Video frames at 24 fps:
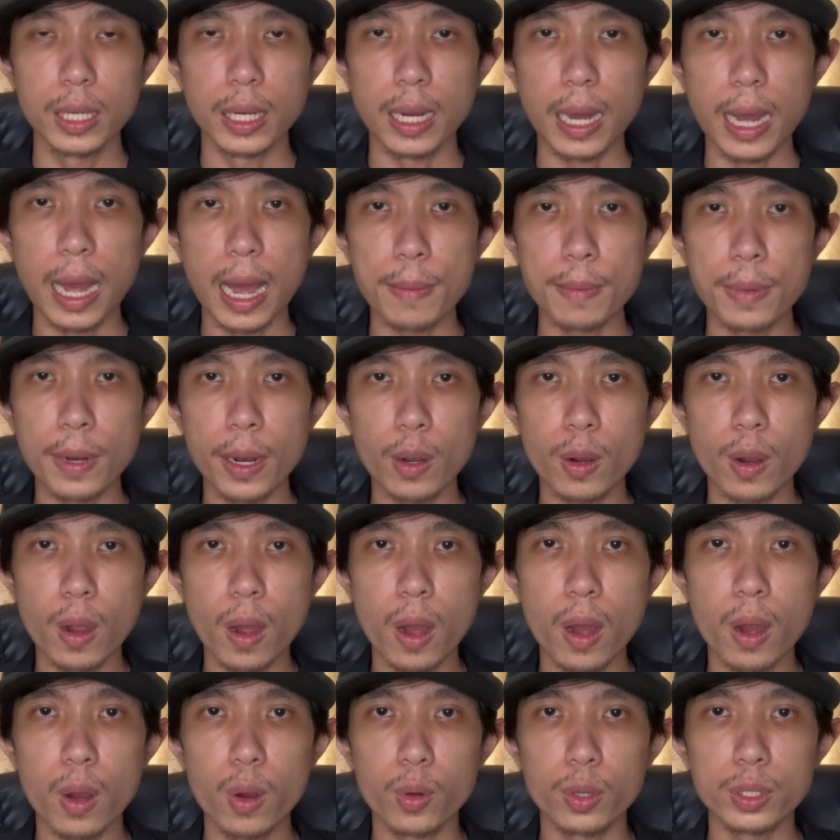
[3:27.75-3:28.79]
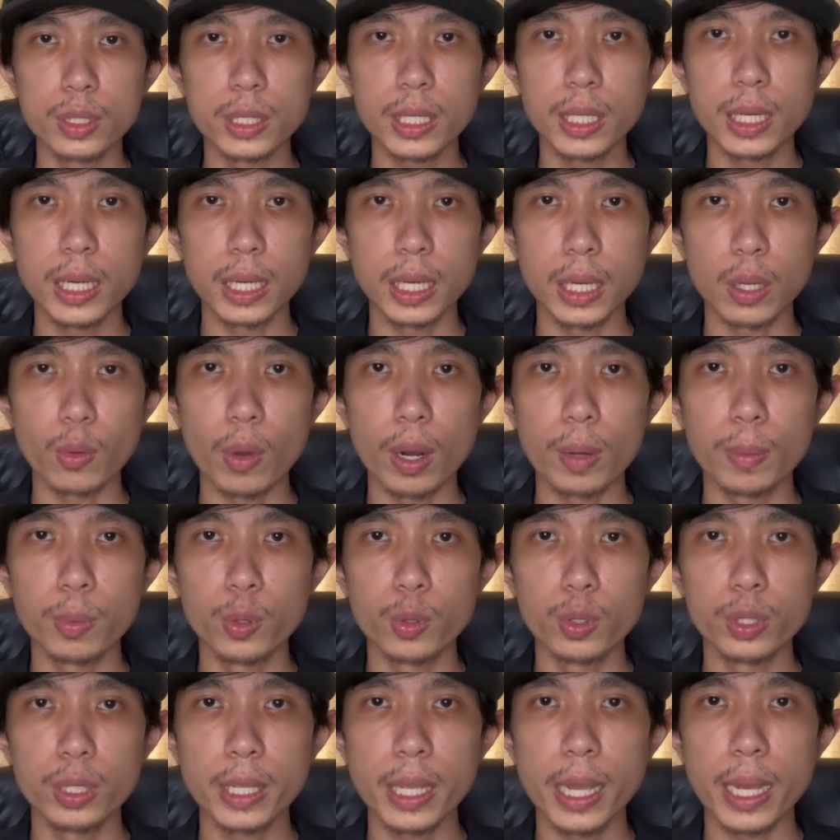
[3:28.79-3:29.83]
นะครับ แล้วก็คนที่เกิดในวัน
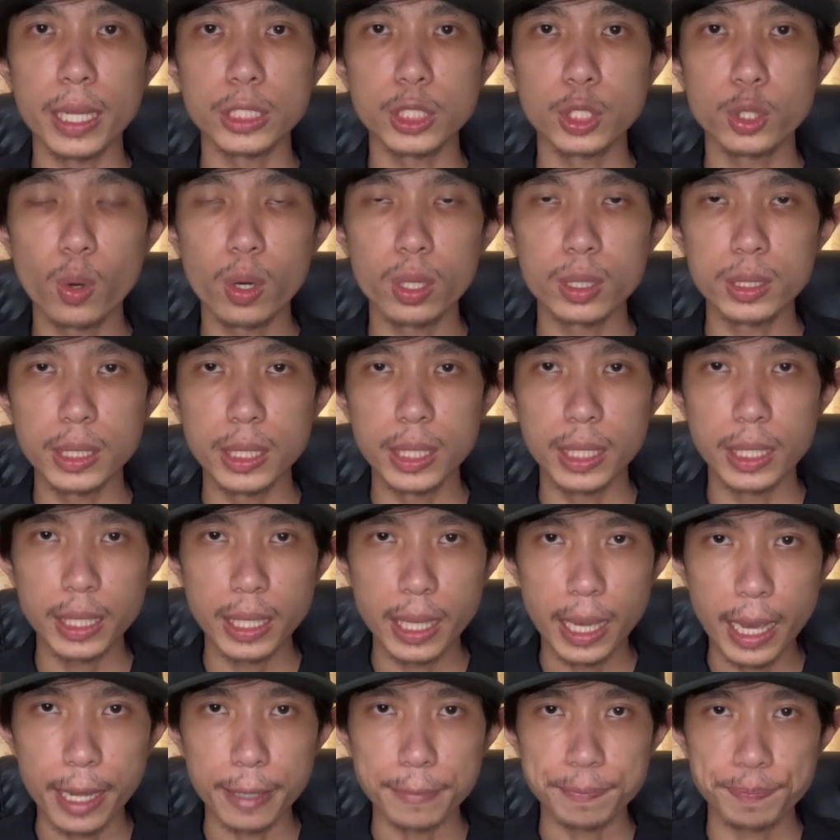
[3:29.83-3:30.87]
พุธเนี่ยช่วงนี้เนี่ย